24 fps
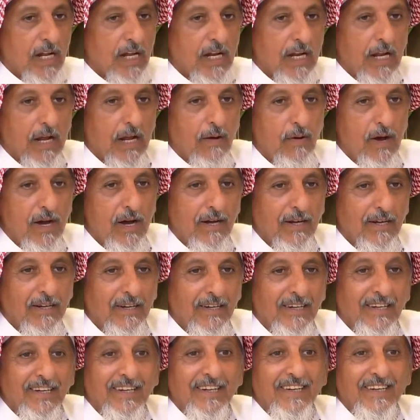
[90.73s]
على الهواء
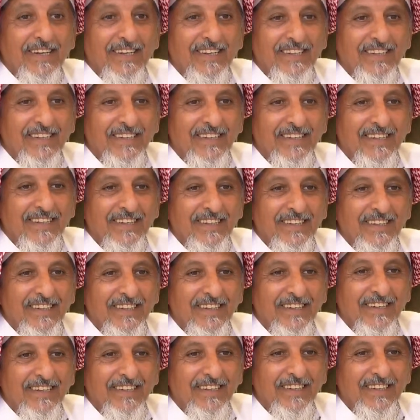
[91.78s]
يعني
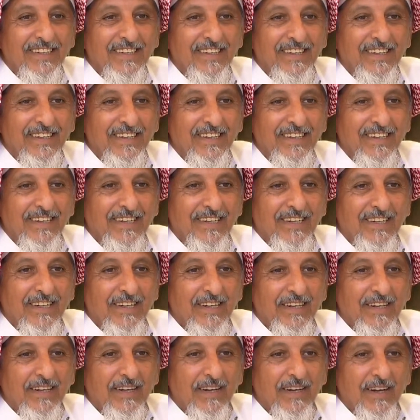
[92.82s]
قصدك عكر
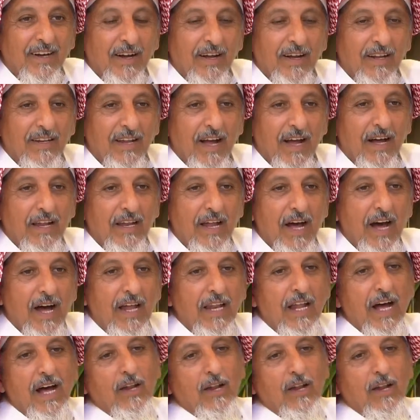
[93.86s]
والله لا ما ادري